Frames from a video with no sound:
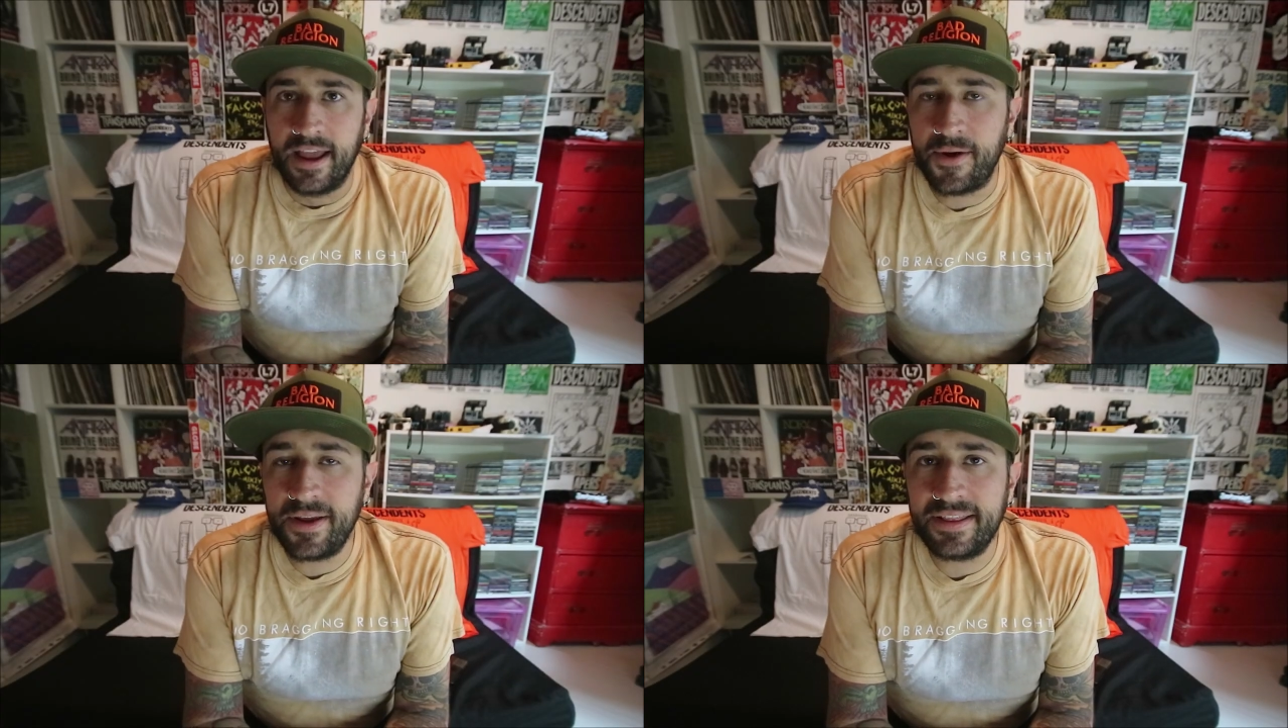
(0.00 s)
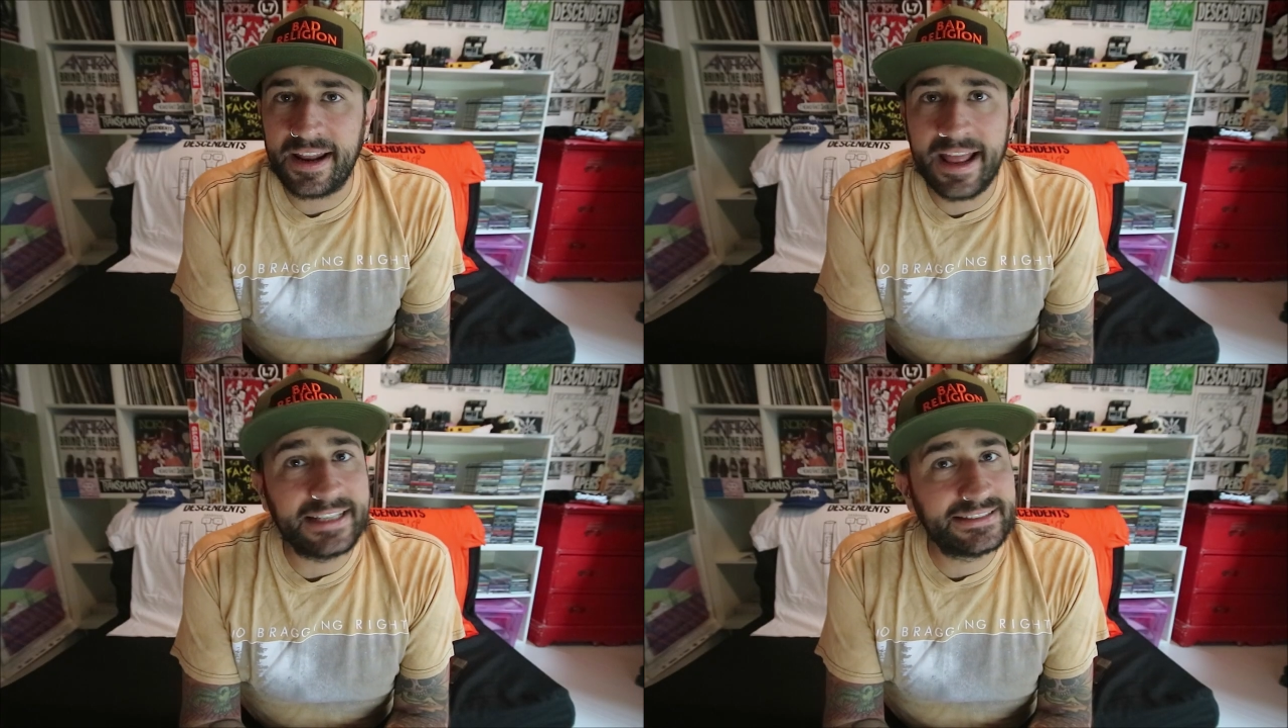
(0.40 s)
E quindi
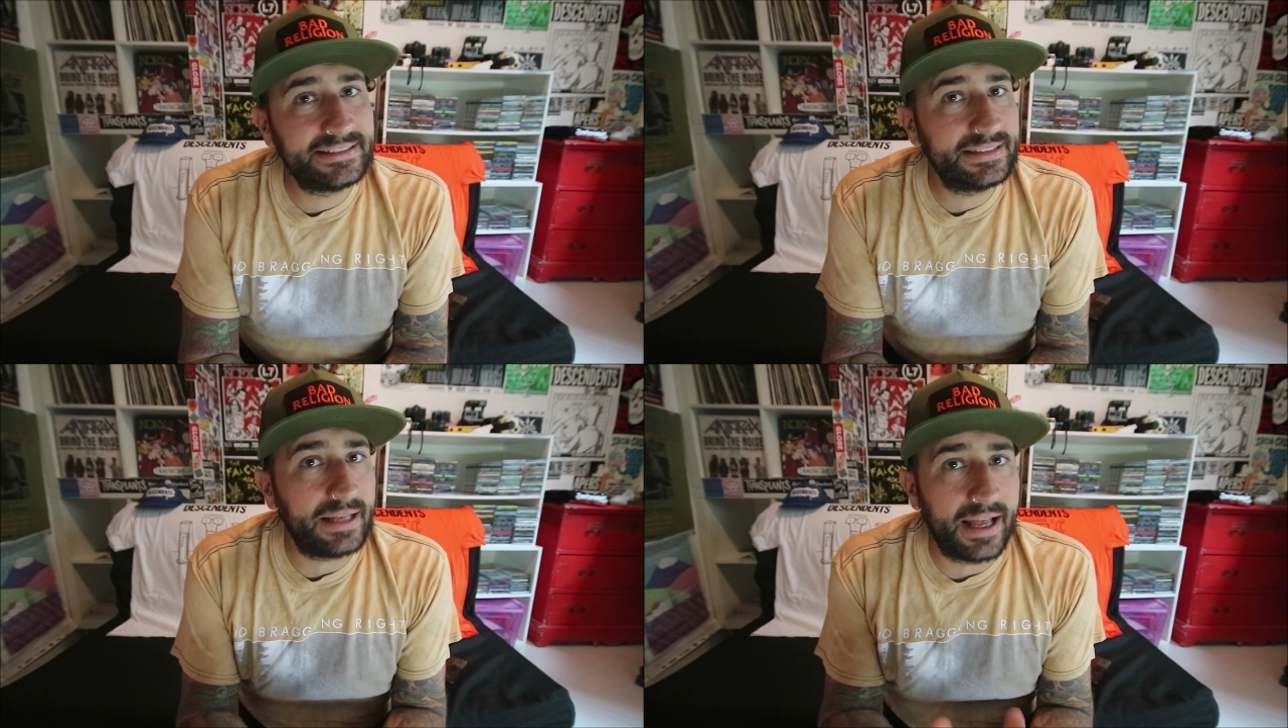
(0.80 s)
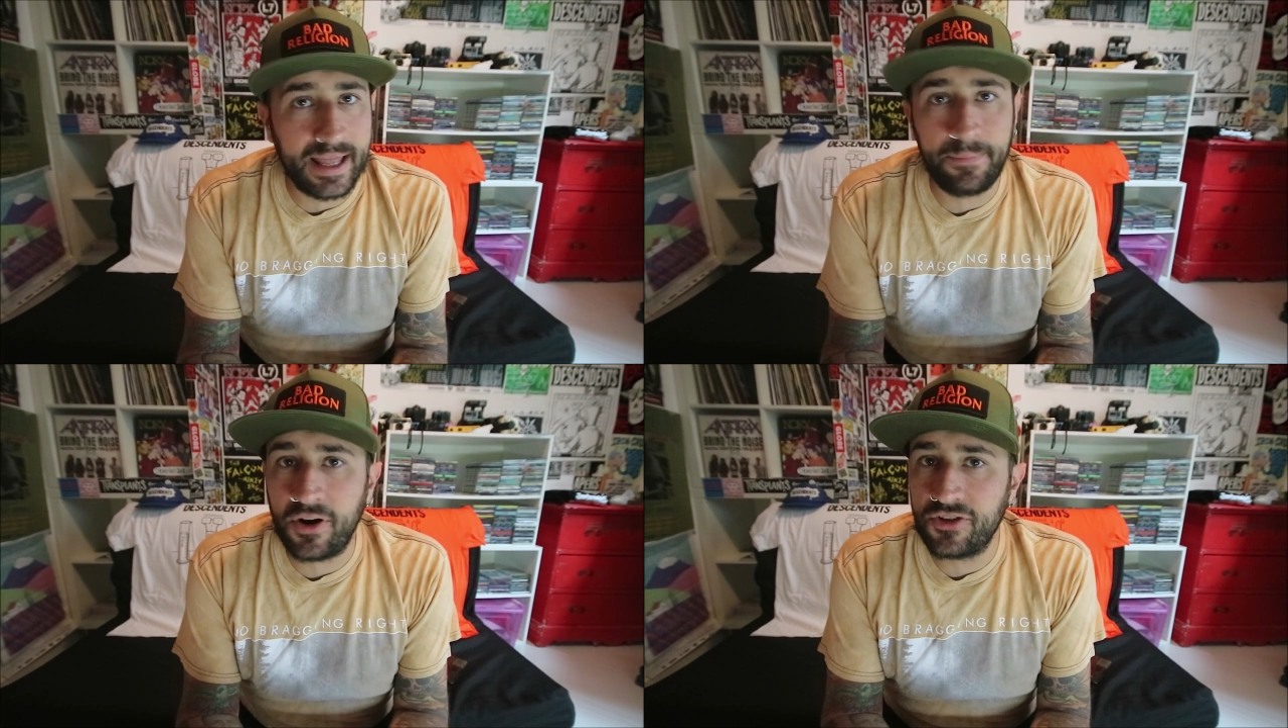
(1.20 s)
ragazzi
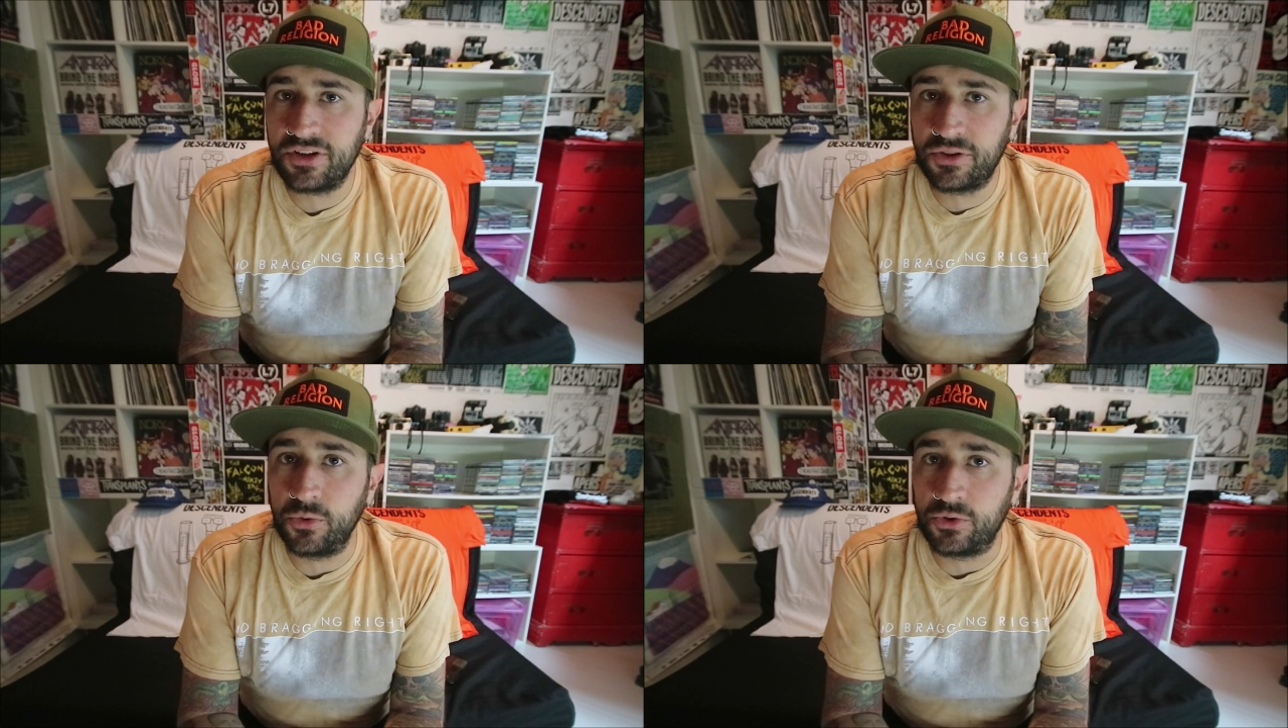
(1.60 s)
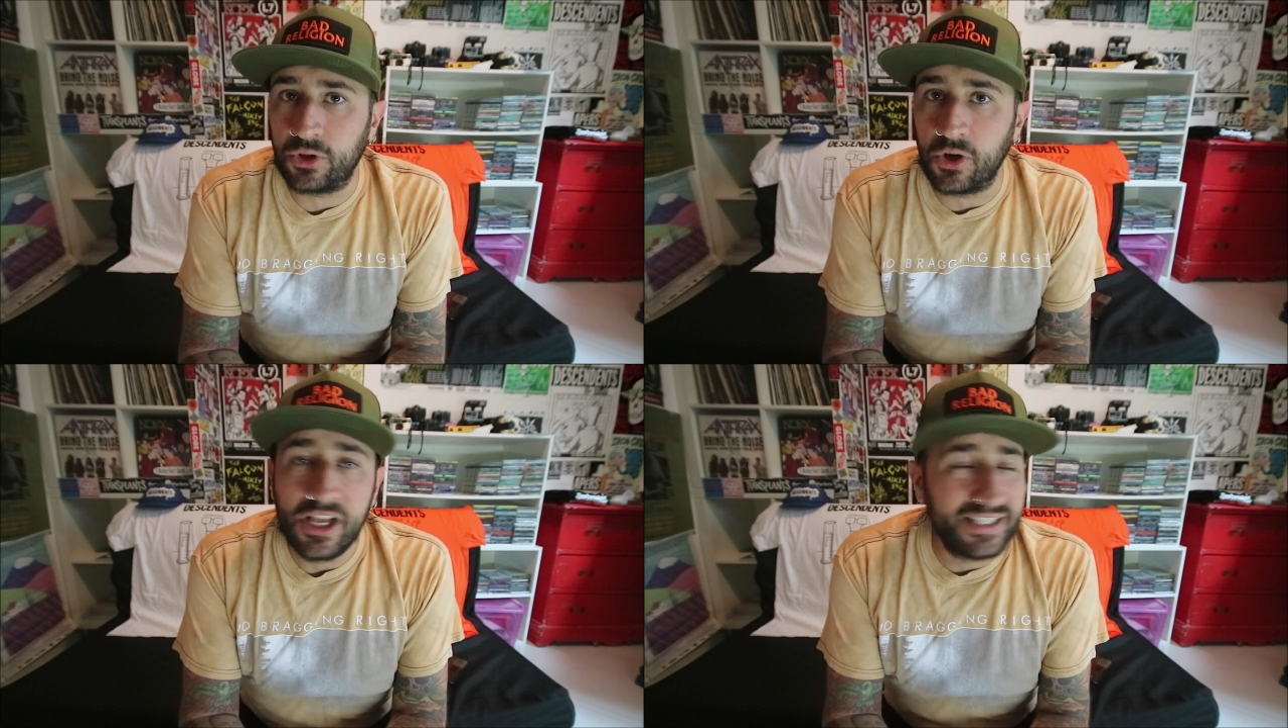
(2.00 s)
anche per oggi è tutto,